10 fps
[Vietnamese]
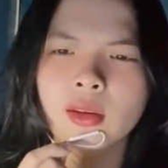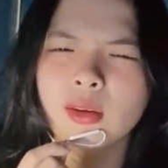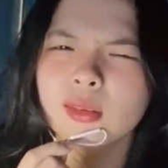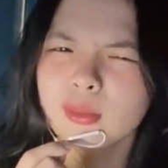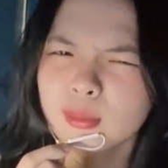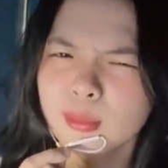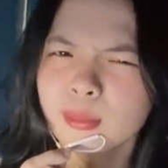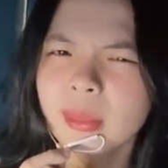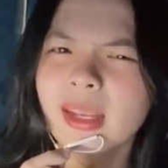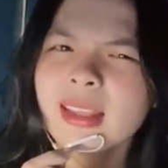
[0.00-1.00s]
rồi
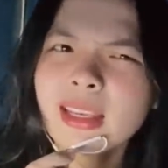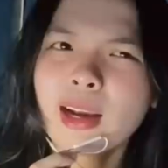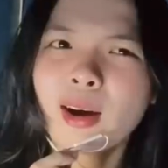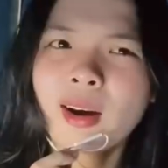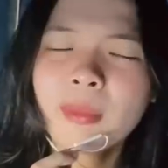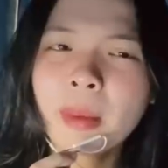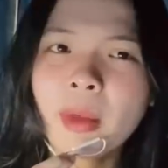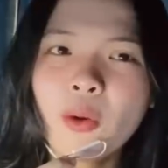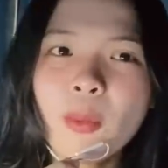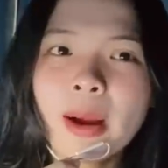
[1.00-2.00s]
bạn lấy cây cọ bạn
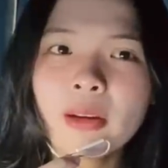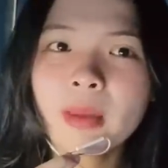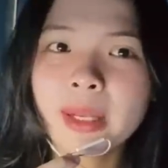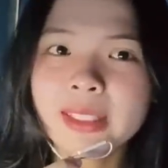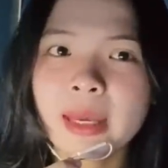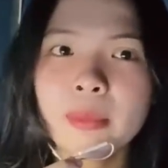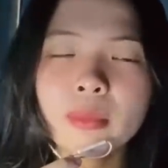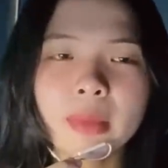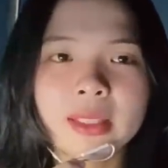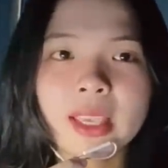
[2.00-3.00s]
mở hũ màu ra bạn
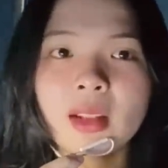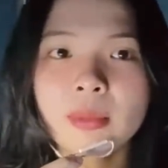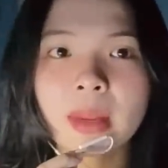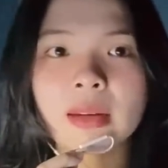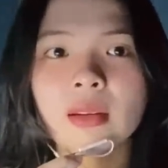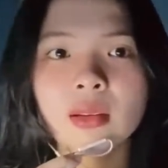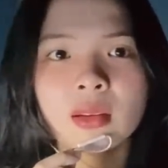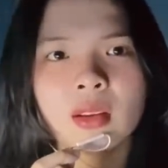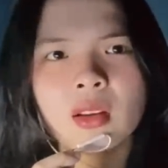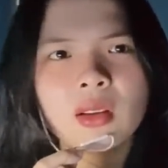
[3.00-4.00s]
chấm bạn chét lên mặt nó
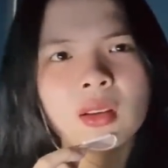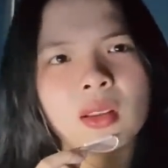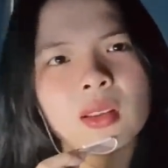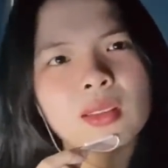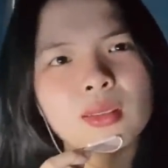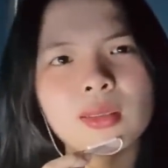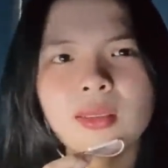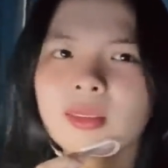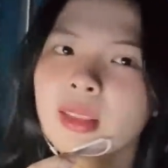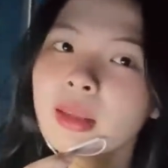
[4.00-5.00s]

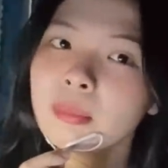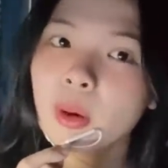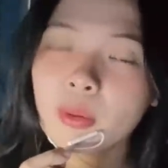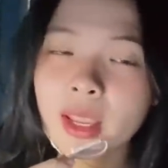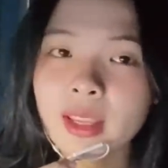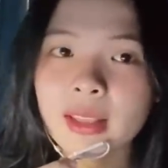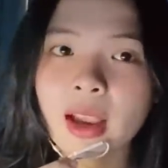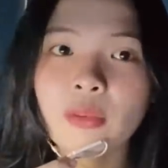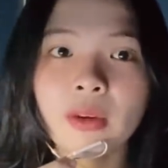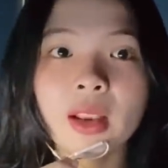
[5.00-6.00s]
chét màu đen nha
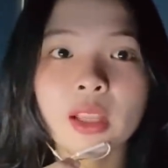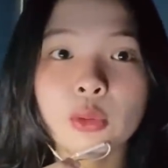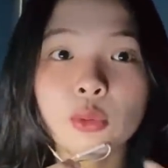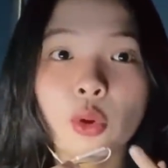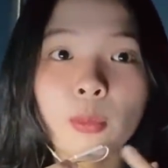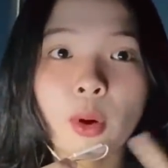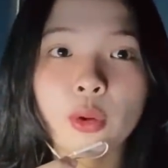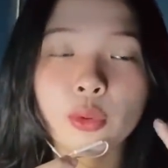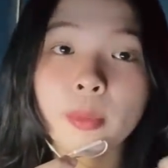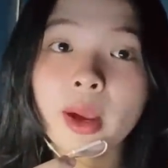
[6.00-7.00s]
không phải là kiểu tô
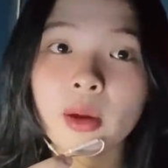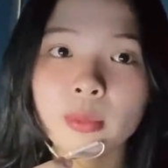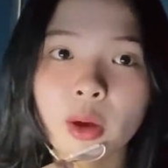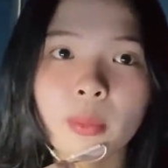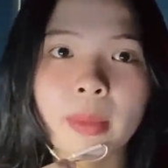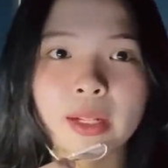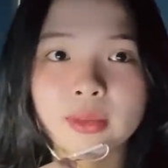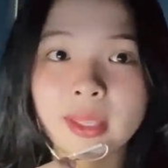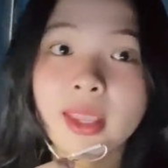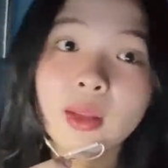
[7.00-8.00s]
môi tô mắt không đâu bạn
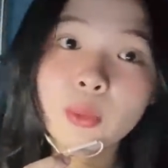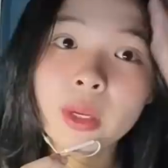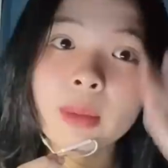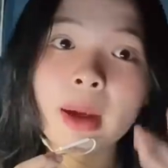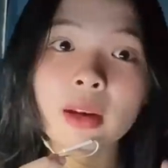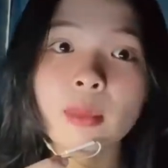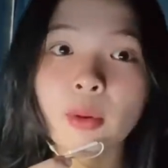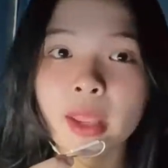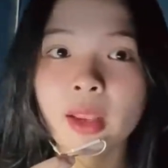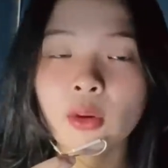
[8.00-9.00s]
chét nguyên cái mặt nó
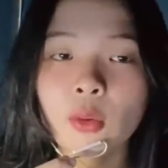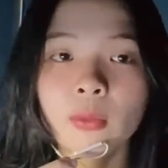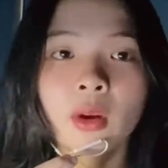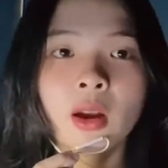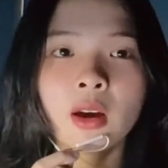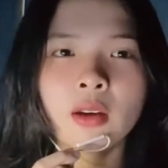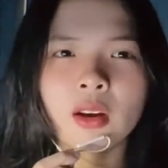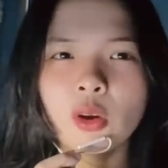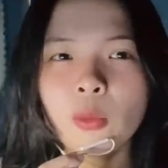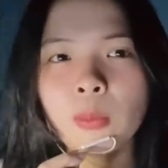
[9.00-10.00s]
màu đen luôn
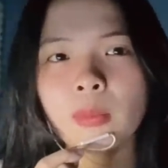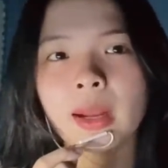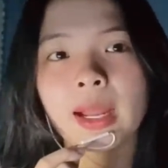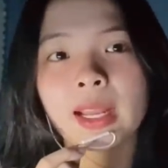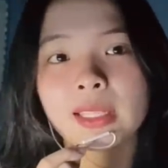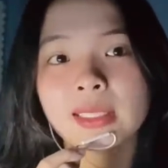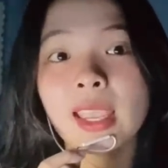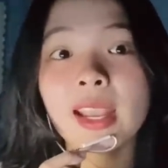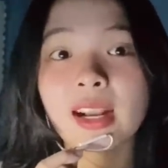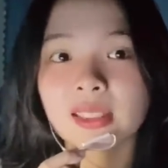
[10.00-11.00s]
và lúc mà
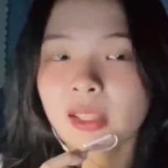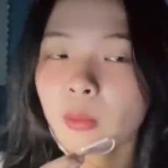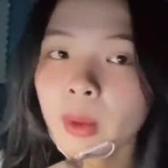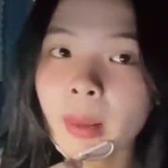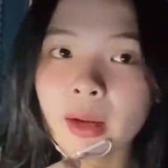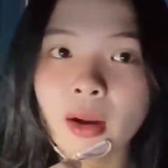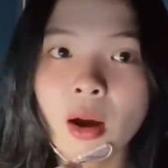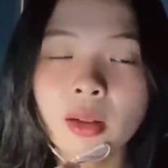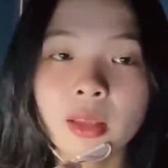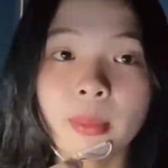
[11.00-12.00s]
chét gần xong cái mặt
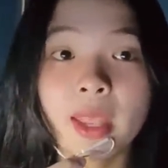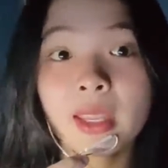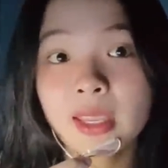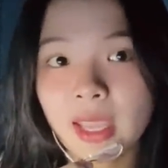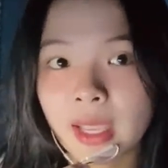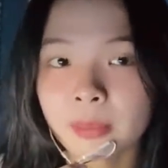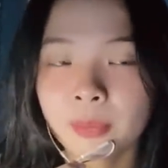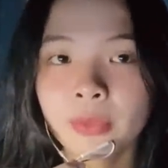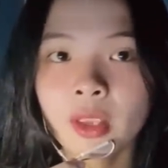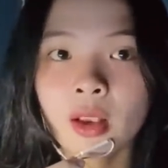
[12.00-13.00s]
nó thì mẹ đi ngang
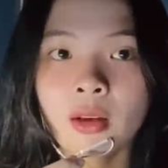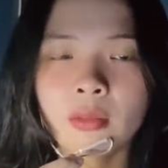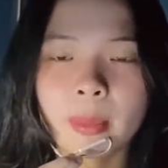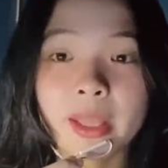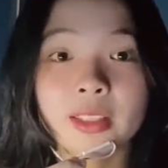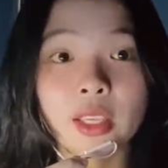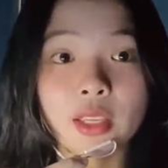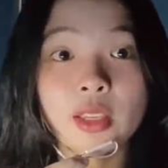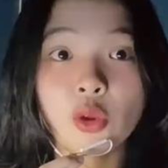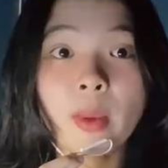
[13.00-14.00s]
và mẹ
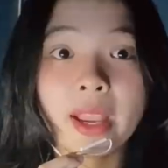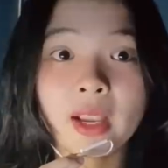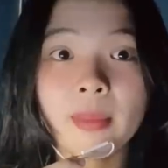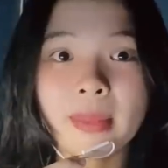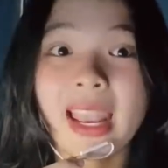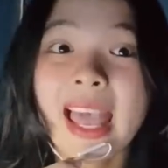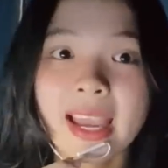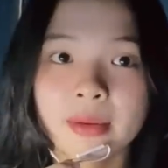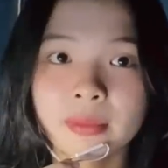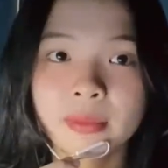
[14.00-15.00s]
chỉ với bạn á mẹ la